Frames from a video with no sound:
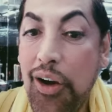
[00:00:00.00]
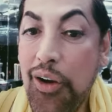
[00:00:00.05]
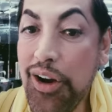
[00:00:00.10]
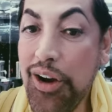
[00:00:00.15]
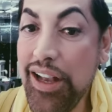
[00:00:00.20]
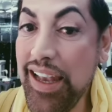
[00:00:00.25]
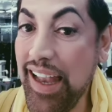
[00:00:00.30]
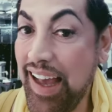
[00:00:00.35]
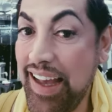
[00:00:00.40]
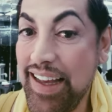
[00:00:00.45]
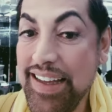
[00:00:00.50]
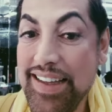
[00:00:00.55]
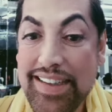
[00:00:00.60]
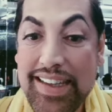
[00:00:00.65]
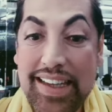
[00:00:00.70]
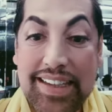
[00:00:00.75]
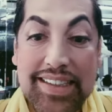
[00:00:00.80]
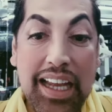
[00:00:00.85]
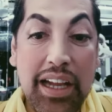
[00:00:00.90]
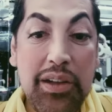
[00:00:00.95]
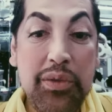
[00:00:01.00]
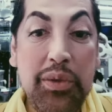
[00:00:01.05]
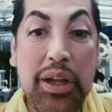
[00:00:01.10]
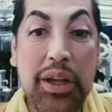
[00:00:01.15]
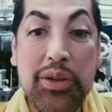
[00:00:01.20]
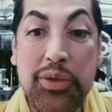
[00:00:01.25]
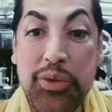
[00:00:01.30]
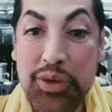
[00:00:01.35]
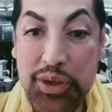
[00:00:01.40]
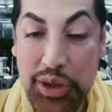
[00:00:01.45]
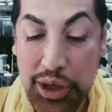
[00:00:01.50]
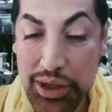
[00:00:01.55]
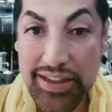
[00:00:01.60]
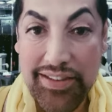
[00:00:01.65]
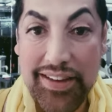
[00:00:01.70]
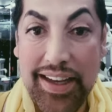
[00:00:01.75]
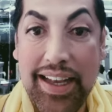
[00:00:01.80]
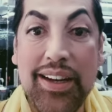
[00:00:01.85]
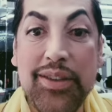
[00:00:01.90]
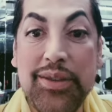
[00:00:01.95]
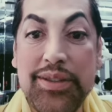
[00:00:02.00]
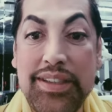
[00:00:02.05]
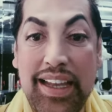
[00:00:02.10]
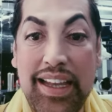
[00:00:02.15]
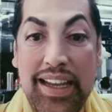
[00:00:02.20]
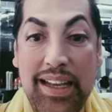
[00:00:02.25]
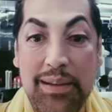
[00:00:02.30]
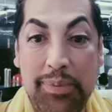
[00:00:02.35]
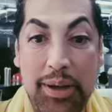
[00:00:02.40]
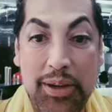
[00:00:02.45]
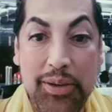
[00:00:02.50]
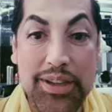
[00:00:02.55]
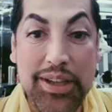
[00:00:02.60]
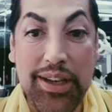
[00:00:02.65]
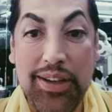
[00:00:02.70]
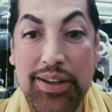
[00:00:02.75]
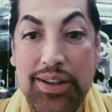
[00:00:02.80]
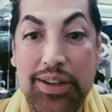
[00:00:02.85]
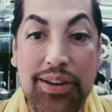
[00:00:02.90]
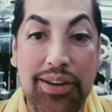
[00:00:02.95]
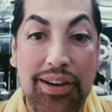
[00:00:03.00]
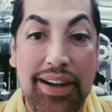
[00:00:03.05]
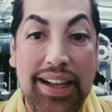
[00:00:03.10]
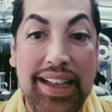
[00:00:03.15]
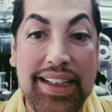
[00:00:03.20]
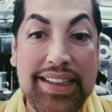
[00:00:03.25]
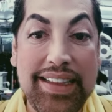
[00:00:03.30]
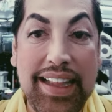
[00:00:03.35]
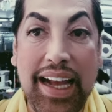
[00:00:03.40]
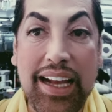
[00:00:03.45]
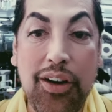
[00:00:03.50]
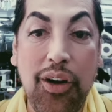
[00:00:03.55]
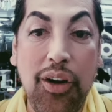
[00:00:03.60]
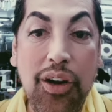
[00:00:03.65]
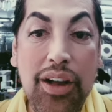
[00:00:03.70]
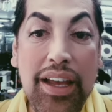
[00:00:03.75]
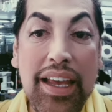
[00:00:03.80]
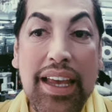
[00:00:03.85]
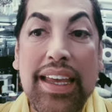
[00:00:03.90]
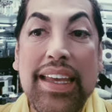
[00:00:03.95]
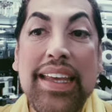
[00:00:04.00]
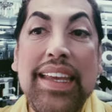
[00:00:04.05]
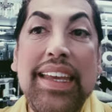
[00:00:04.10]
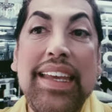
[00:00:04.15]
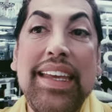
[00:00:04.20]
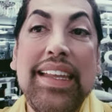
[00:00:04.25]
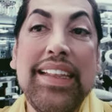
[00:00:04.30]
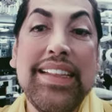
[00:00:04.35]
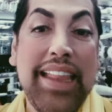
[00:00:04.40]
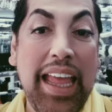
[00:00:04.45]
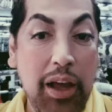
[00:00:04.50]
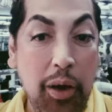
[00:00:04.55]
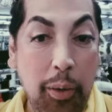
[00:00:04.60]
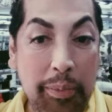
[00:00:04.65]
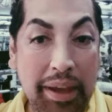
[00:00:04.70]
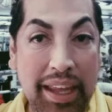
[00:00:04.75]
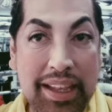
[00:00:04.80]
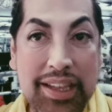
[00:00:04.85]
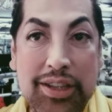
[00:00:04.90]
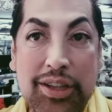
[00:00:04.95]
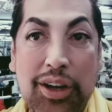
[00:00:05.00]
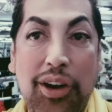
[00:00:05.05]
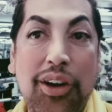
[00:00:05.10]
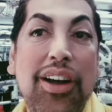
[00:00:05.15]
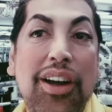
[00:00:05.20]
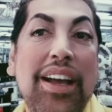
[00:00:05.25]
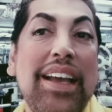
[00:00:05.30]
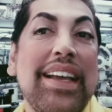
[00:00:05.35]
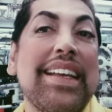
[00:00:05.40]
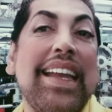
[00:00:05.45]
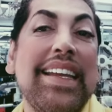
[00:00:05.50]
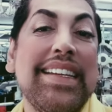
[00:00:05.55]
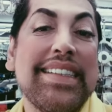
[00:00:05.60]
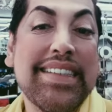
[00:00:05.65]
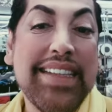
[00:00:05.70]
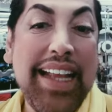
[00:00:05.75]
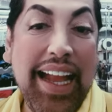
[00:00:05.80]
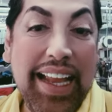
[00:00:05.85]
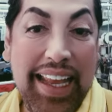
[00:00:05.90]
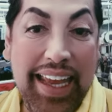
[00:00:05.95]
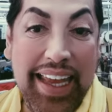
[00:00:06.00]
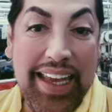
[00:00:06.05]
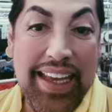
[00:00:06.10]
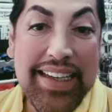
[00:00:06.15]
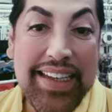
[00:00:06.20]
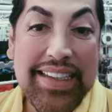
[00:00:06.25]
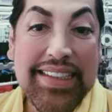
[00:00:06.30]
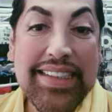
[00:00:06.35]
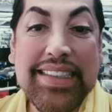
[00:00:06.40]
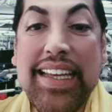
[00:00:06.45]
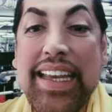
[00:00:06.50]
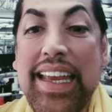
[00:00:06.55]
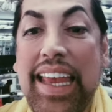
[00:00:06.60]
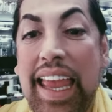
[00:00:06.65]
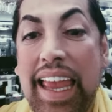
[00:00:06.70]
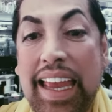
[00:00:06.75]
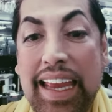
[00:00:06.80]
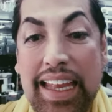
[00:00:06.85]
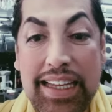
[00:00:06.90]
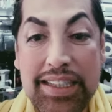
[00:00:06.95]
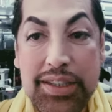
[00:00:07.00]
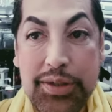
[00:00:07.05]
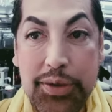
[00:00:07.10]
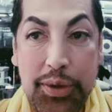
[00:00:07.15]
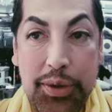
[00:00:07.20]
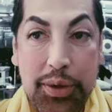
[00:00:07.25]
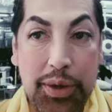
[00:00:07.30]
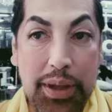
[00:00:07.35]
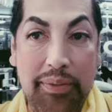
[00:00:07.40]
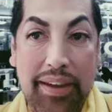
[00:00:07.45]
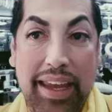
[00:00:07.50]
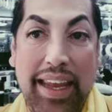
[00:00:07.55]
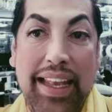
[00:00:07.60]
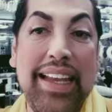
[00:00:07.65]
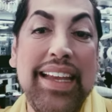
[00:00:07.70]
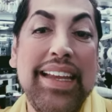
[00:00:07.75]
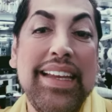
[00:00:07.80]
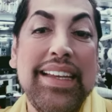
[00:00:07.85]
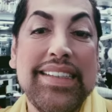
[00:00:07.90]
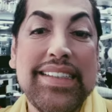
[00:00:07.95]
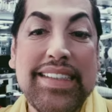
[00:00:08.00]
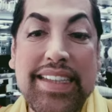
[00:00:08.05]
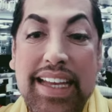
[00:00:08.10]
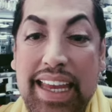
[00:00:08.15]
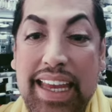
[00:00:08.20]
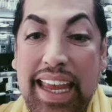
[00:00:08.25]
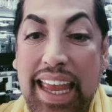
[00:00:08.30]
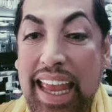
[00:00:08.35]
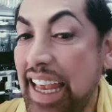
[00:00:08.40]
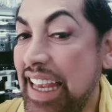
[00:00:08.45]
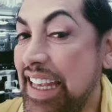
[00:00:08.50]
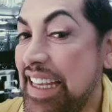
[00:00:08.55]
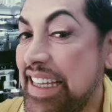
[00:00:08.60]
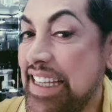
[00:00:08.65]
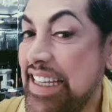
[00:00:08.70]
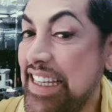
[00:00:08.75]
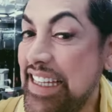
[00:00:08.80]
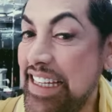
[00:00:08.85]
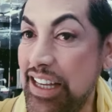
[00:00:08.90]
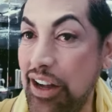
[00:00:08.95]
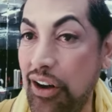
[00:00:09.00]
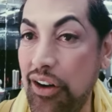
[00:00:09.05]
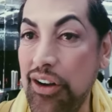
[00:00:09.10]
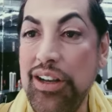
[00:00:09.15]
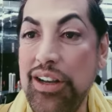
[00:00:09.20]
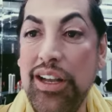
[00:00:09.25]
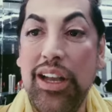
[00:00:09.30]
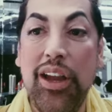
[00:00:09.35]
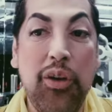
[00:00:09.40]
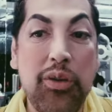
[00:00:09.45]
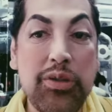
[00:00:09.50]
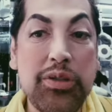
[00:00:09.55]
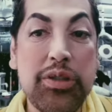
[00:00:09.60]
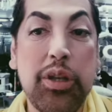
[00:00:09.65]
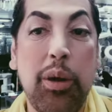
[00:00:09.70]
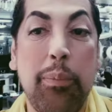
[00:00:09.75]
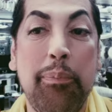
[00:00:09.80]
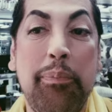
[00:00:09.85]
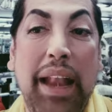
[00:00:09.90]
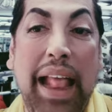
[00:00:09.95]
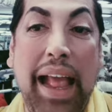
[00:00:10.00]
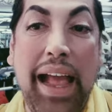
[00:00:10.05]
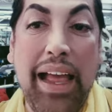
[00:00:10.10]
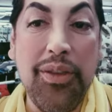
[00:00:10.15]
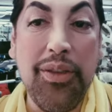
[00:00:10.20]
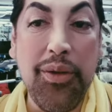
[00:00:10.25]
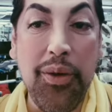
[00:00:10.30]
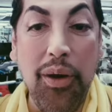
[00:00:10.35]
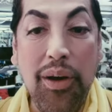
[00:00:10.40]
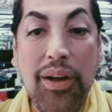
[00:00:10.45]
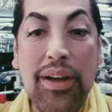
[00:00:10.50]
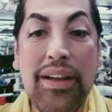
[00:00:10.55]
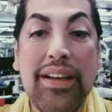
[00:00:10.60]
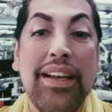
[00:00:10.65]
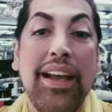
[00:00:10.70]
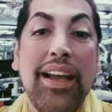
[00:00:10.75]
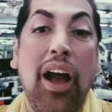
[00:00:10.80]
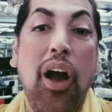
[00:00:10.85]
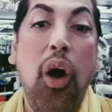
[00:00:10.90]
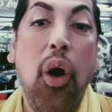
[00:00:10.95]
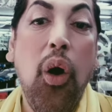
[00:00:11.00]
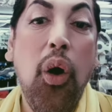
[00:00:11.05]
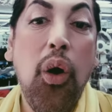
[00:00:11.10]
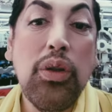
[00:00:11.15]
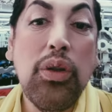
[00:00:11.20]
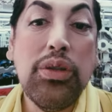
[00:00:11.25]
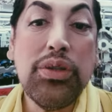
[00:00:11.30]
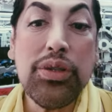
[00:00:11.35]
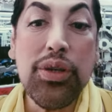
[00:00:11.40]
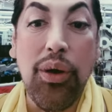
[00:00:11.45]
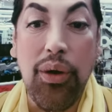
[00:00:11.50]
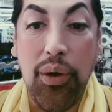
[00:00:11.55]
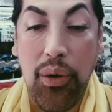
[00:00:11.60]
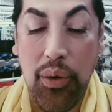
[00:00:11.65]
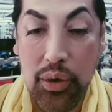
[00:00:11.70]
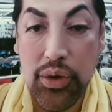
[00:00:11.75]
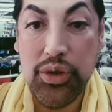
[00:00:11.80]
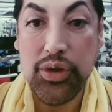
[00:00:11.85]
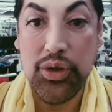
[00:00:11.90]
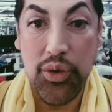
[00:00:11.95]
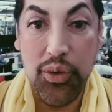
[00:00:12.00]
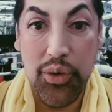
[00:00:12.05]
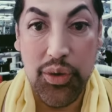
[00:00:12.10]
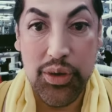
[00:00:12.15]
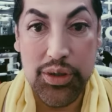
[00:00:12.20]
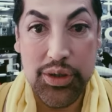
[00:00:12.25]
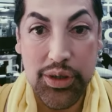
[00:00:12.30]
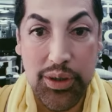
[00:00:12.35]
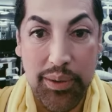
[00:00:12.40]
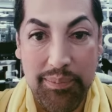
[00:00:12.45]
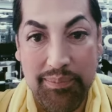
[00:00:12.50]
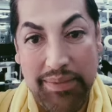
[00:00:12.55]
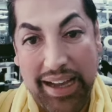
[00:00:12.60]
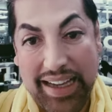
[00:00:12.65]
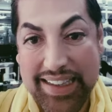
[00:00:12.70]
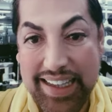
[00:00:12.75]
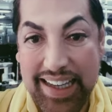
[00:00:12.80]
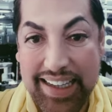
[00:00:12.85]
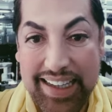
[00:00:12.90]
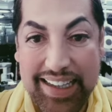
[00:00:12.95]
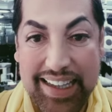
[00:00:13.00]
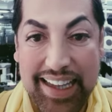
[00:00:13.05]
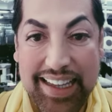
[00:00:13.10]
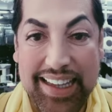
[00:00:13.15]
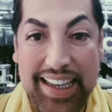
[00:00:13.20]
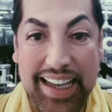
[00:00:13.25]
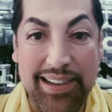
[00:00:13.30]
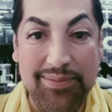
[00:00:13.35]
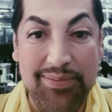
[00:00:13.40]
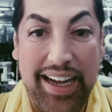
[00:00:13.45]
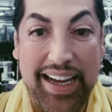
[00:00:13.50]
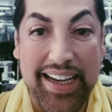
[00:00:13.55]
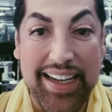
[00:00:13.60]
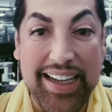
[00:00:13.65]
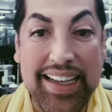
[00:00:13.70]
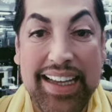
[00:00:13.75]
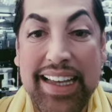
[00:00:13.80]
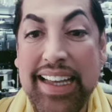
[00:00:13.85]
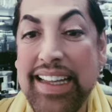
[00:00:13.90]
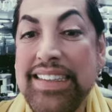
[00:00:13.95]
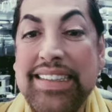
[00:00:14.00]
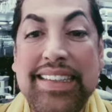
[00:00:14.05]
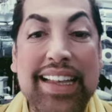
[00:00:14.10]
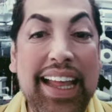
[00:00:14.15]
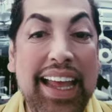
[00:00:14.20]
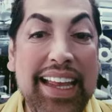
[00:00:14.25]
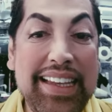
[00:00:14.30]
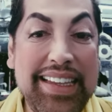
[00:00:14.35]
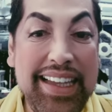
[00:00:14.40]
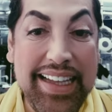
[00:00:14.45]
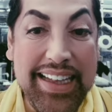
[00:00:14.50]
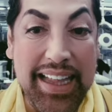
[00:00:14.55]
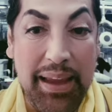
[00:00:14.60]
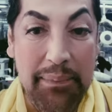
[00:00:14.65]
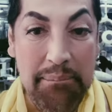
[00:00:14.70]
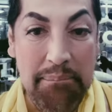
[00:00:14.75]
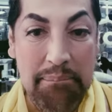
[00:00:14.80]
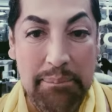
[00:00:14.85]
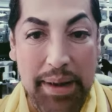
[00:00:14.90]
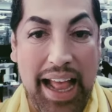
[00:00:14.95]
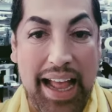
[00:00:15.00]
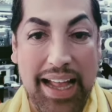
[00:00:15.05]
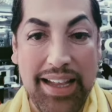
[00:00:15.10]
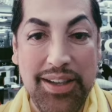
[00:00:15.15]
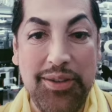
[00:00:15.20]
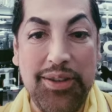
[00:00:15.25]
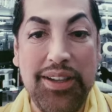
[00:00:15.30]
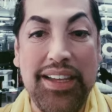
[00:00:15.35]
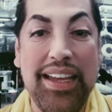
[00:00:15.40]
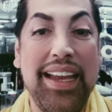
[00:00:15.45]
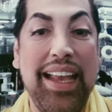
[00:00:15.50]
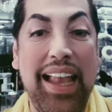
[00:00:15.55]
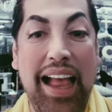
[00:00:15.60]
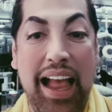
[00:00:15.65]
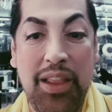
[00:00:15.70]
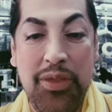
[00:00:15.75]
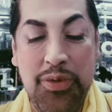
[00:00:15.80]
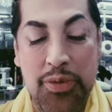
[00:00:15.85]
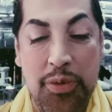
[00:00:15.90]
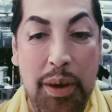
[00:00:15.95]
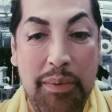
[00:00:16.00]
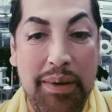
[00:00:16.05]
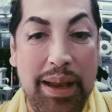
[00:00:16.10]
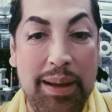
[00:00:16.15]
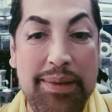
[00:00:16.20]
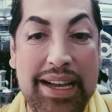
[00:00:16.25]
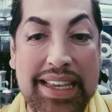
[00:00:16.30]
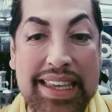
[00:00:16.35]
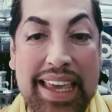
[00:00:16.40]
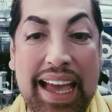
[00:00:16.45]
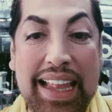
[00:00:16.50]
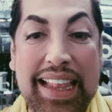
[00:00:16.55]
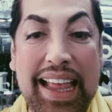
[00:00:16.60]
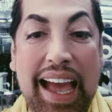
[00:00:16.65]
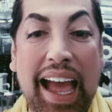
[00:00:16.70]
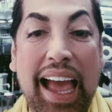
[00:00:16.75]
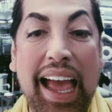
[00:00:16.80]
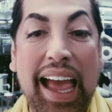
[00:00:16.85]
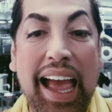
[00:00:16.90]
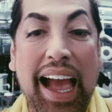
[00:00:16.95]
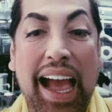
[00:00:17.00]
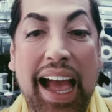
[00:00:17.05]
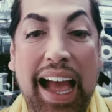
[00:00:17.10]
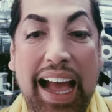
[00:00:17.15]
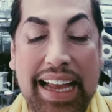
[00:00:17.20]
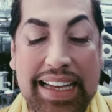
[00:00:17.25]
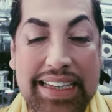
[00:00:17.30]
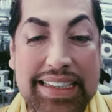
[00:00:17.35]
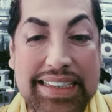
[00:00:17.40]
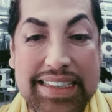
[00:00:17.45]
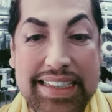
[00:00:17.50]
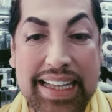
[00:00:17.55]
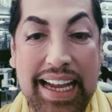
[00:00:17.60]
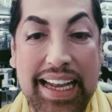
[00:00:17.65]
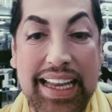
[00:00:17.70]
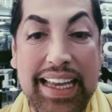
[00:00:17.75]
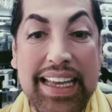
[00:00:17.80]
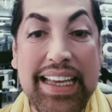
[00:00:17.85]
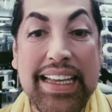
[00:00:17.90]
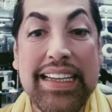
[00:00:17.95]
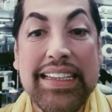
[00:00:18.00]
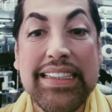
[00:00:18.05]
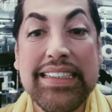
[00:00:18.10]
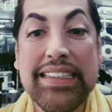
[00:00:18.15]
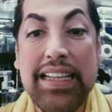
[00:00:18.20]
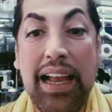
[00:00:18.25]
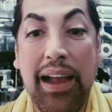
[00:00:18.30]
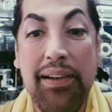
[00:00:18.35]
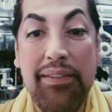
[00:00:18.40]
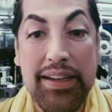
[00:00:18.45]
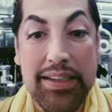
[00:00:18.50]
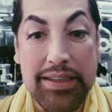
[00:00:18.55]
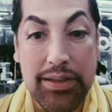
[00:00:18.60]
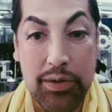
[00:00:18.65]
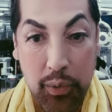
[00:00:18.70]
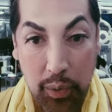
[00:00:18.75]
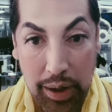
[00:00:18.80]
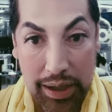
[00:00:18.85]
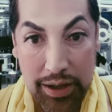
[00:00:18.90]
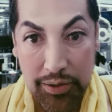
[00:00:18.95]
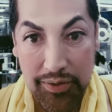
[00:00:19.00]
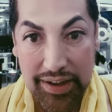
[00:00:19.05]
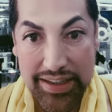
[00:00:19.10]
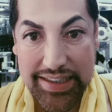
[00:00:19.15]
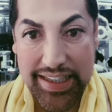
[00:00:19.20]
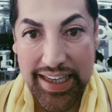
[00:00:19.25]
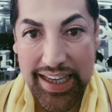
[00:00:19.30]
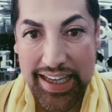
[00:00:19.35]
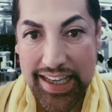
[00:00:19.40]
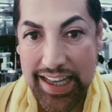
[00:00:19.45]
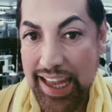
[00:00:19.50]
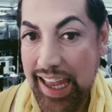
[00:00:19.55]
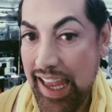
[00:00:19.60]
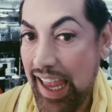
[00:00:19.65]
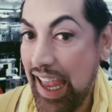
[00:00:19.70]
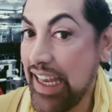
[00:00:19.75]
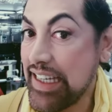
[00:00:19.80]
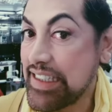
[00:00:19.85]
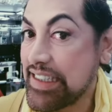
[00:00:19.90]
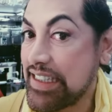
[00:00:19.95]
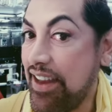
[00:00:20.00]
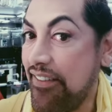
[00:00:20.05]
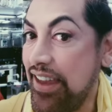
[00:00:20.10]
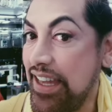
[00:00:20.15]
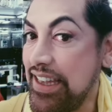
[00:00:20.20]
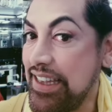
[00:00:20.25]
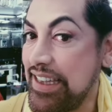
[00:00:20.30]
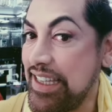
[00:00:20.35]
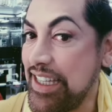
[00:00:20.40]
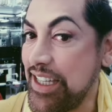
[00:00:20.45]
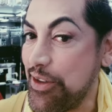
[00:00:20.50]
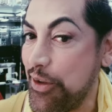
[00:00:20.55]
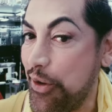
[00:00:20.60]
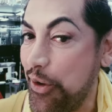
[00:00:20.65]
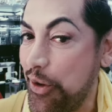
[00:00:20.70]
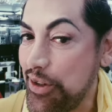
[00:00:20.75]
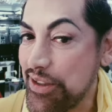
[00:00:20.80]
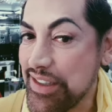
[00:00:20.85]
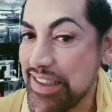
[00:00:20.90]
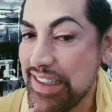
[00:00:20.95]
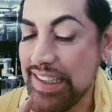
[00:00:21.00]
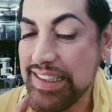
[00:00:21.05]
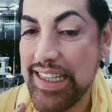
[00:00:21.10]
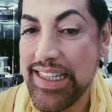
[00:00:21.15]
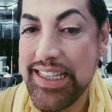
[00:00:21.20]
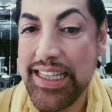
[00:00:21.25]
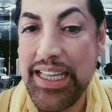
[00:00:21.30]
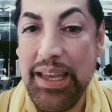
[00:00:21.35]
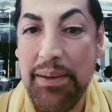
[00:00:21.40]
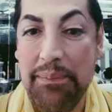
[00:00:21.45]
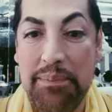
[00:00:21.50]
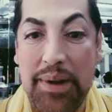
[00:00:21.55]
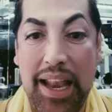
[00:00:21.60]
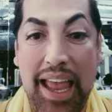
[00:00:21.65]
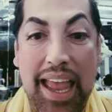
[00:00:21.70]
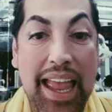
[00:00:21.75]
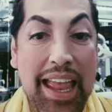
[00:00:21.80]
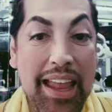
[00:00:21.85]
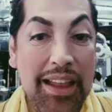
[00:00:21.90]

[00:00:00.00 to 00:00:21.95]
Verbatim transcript: Hola, te saluda tu coque de la una del Perú y te lo digo con el taco y te comento que estaré, sí, en el estudio de Bell, sí, en Girón Leoncio Prado 888 Magdalena del Mar. Desde temprano, de las 9 de la mañana, ahí estaré. ¿Sabes cuándo va a ser? Este 22 de septiembre.